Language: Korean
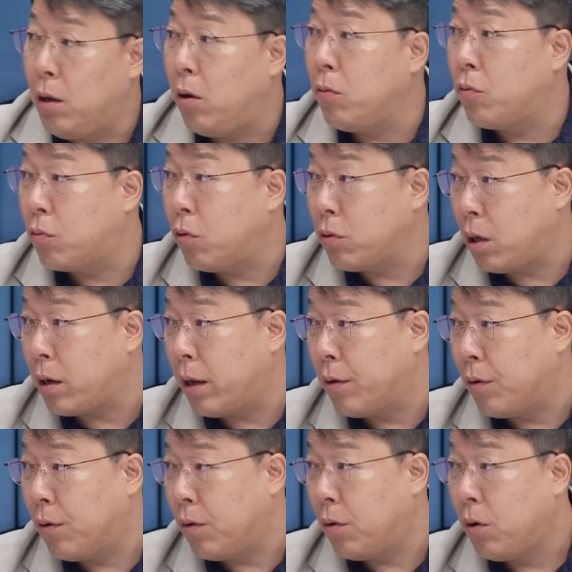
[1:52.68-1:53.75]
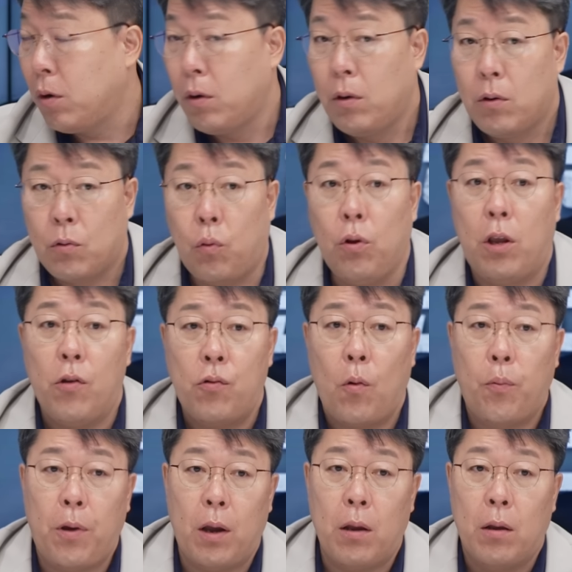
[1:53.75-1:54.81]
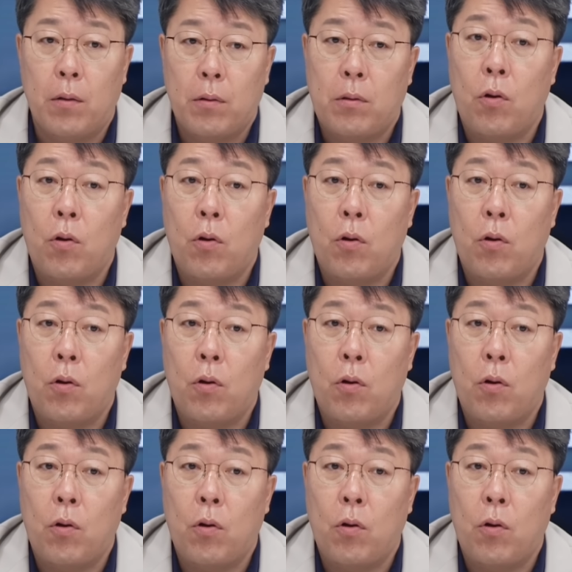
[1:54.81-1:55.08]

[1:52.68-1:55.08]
1년도 거잖아요 네. 예. 돌이킬 수 없게